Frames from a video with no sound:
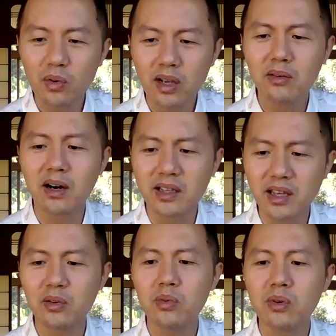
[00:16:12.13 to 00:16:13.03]
互联网
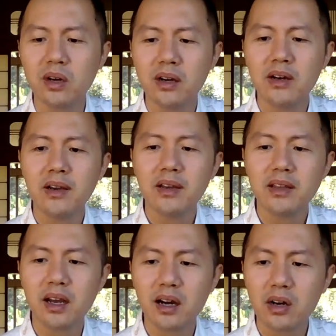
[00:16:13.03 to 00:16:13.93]
业务。
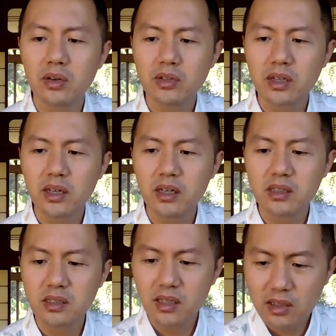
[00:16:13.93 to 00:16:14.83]
然后这个
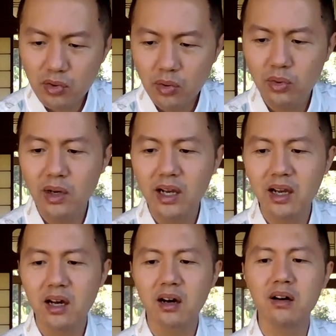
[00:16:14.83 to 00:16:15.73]
智能终端
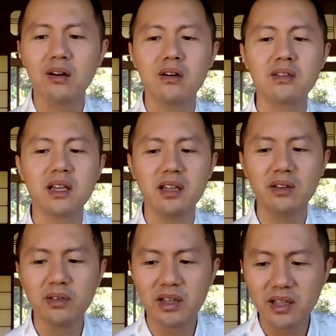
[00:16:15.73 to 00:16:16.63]
哦，三
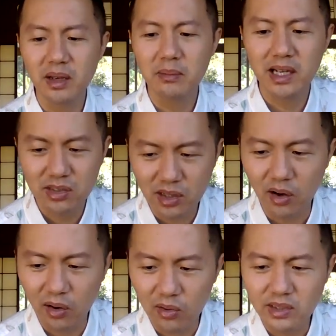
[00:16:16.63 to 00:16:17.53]
六零也卖手
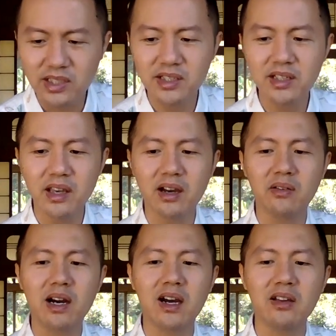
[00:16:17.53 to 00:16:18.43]
机
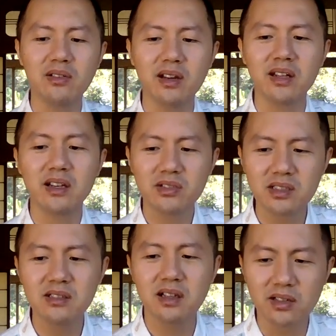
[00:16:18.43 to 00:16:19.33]
哇，原来
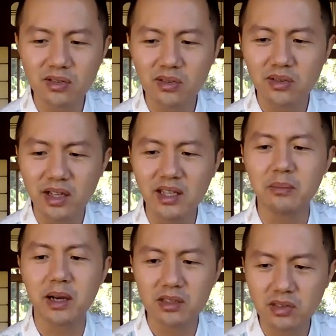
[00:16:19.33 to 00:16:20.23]
智能终端也
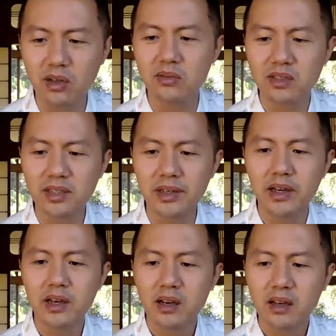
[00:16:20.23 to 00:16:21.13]
卖手机。
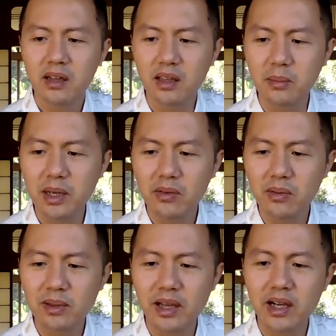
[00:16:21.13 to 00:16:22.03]
里面
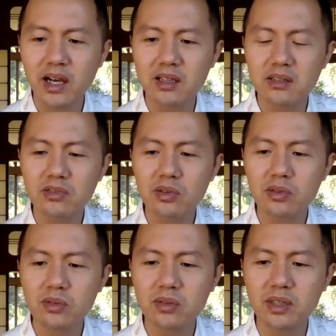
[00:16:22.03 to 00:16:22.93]
我们来看的
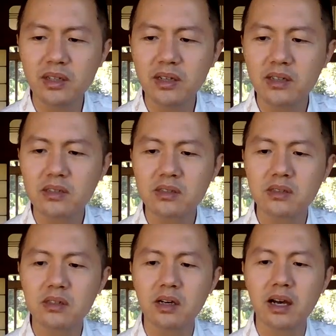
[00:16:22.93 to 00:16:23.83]
收入，一个
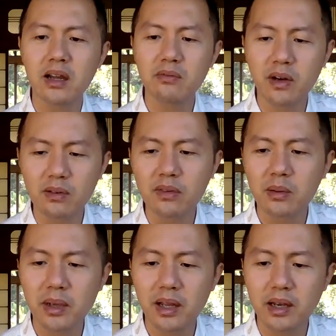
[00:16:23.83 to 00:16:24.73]
是安防
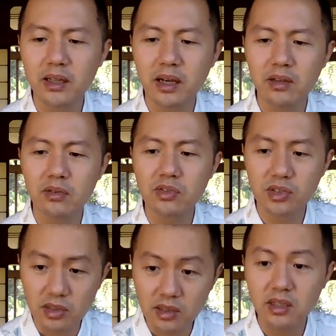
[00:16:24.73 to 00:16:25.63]
方面呢，它有
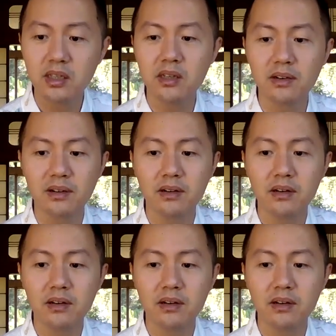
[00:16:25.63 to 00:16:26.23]
十个亿啊